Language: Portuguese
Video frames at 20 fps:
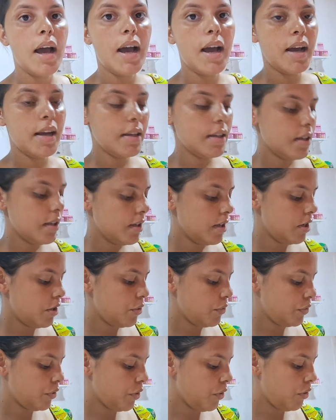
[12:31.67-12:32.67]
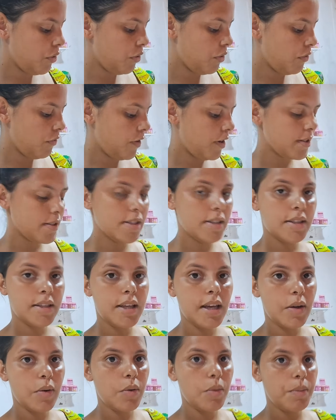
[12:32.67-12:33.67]
Aí eu tô fazendo
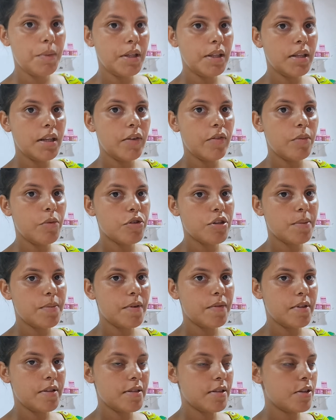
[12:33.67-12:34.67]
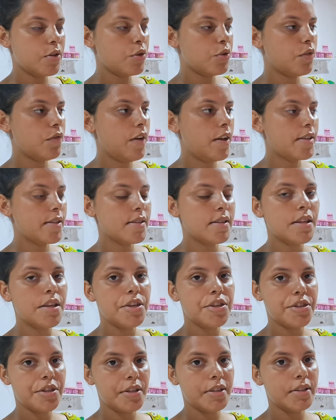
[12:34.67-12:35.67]
aqui a comida, né? Vou mostrar pra vocês o que eu tô fazendo
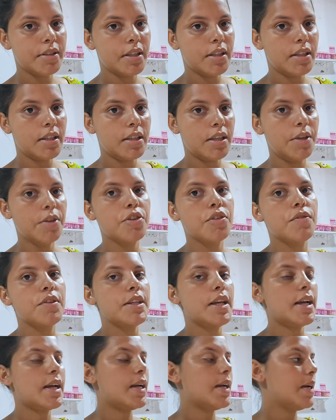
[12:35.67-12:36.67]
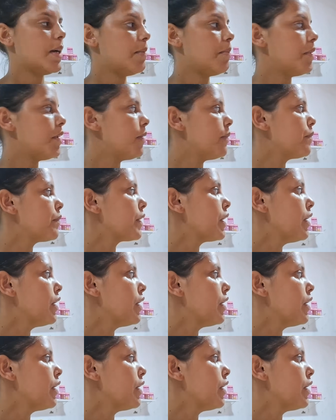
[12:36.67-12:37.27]
de janta aqui. Deixa eu virar a câmera.